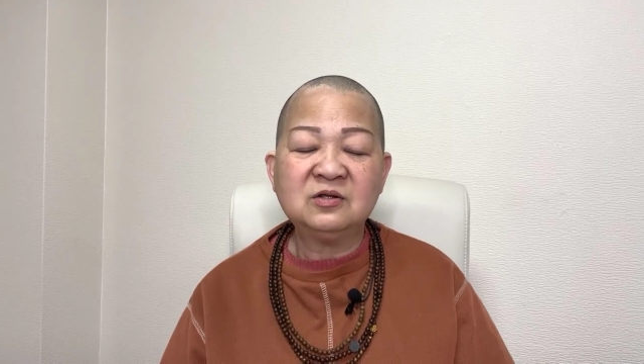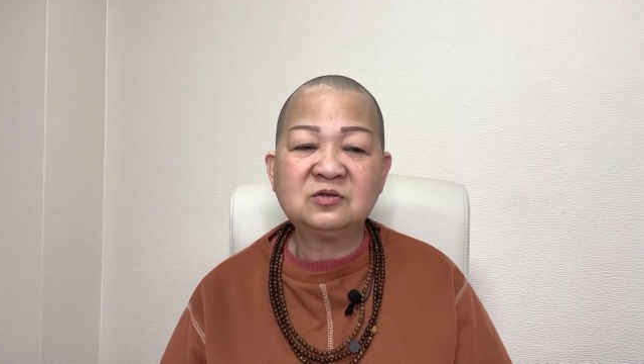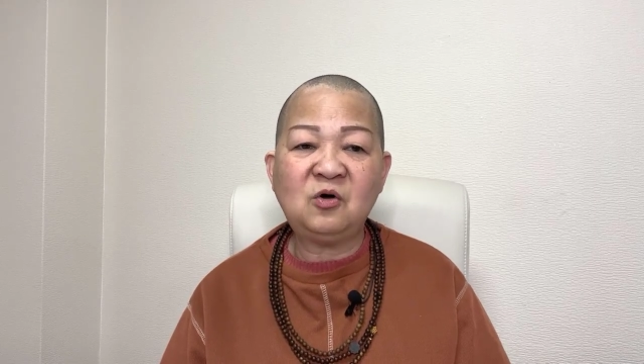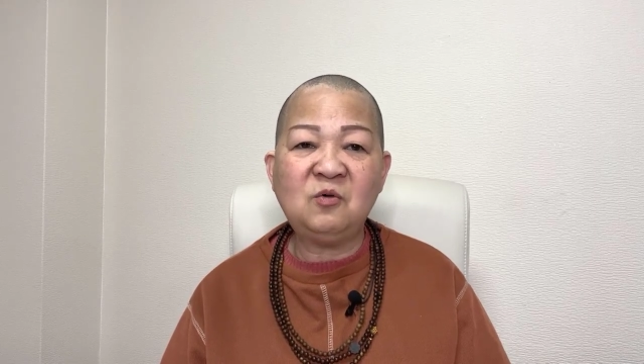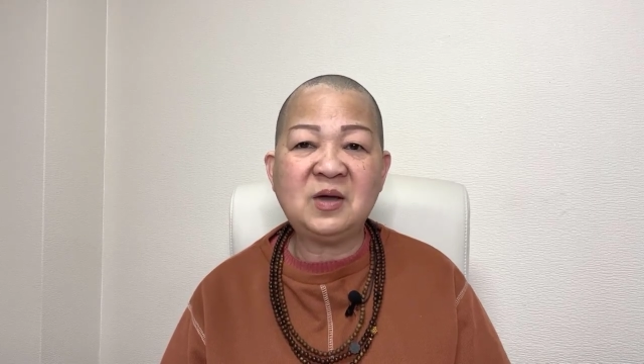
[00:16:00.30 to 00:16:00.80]

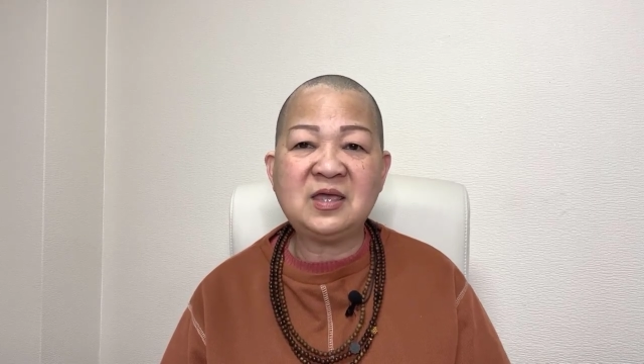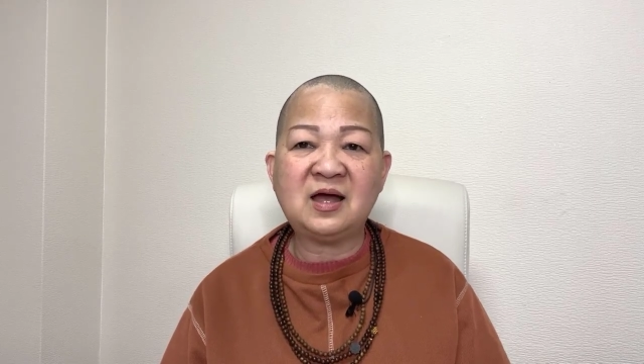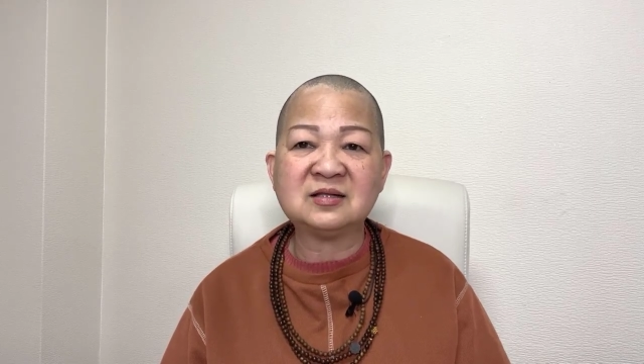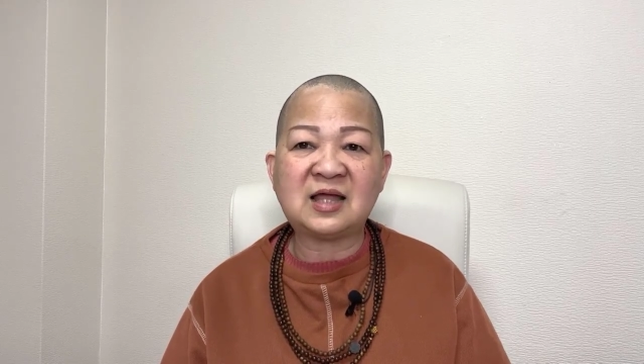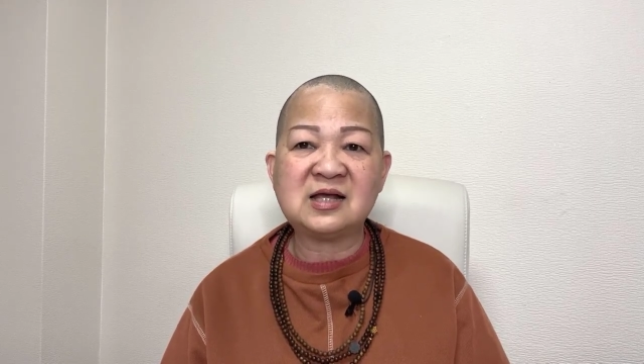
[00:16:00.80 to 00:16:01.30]
tu bây
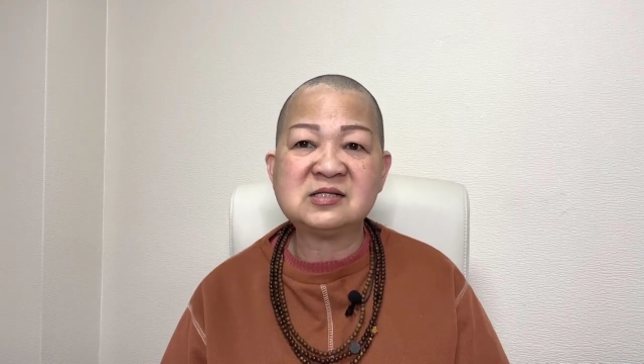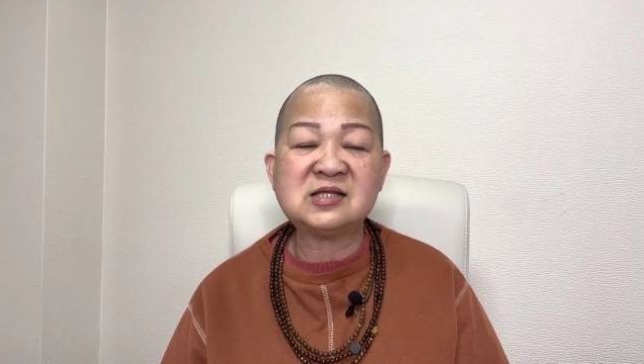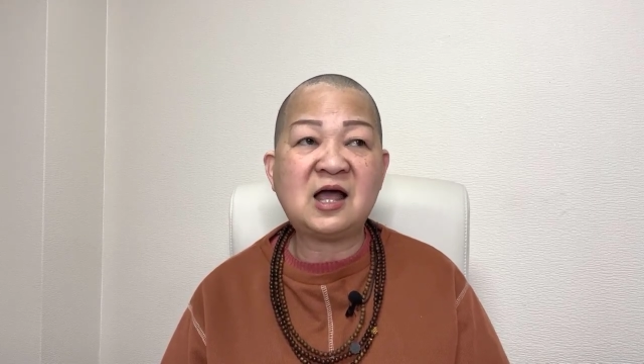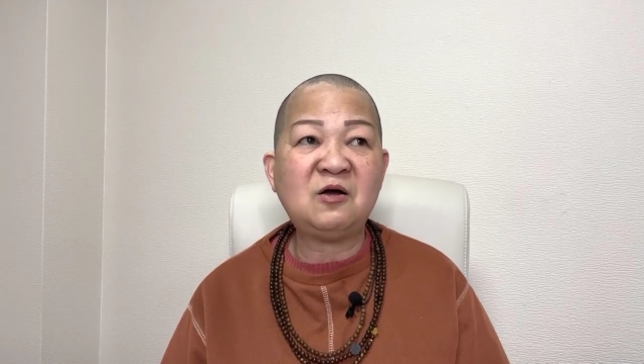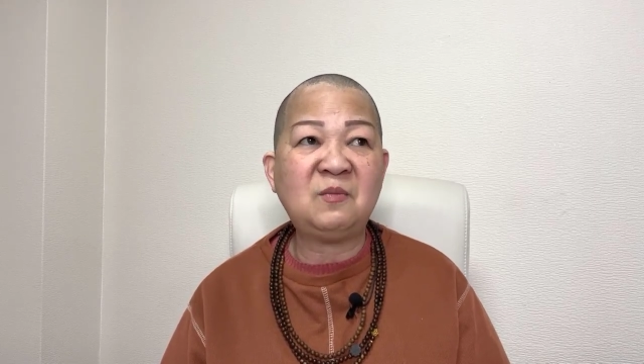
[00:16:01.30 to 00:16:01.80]
giờ. Tại
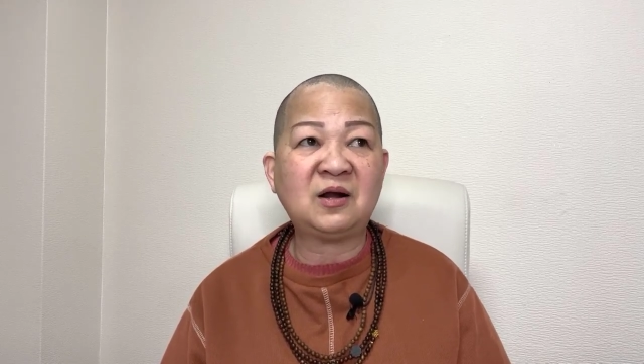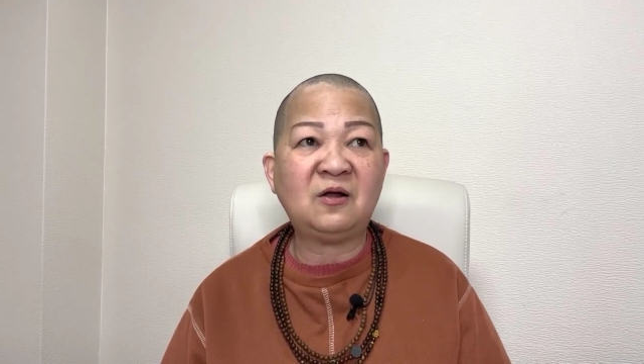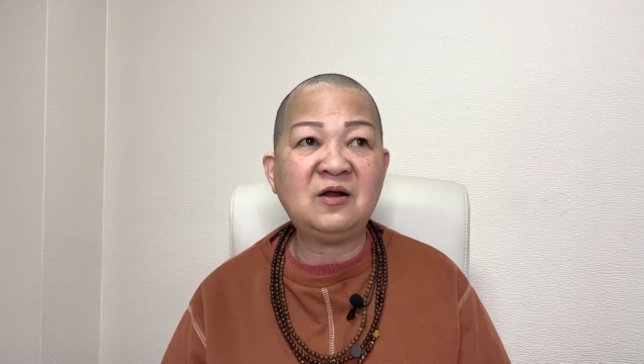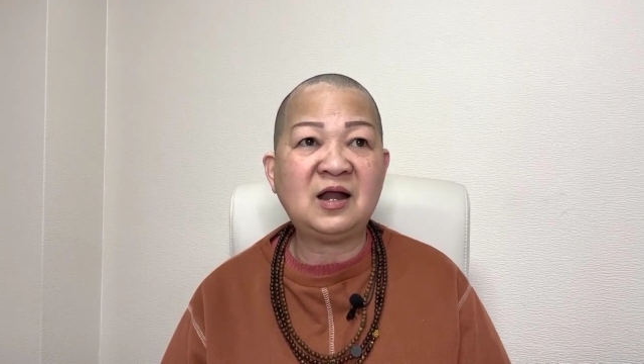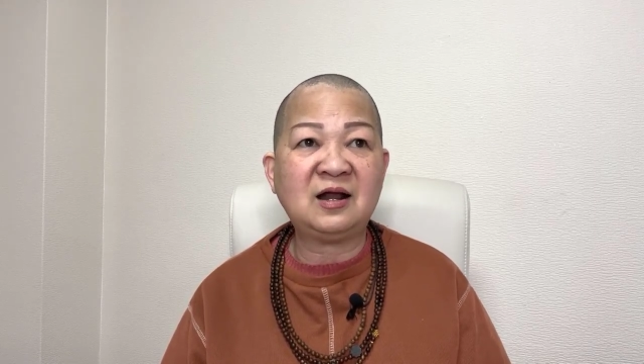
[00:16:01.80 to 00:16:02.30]
sao mà
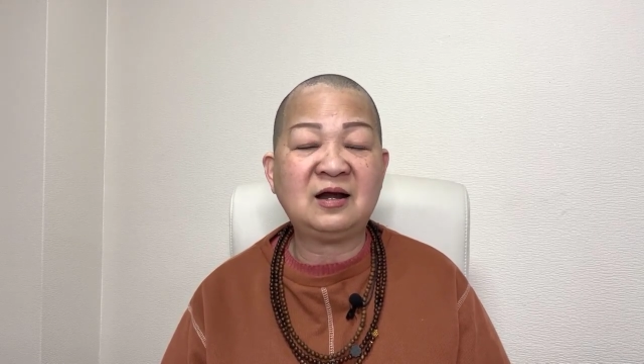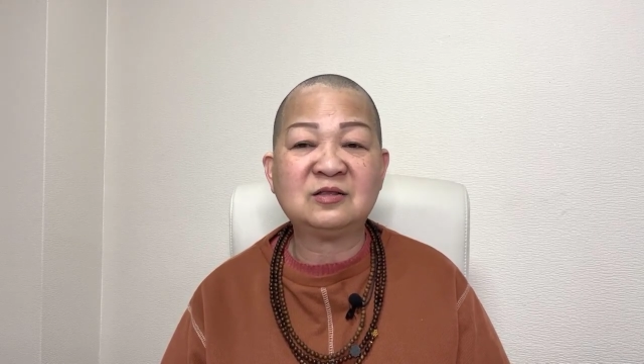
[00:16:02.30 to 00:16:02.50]
nói rằng là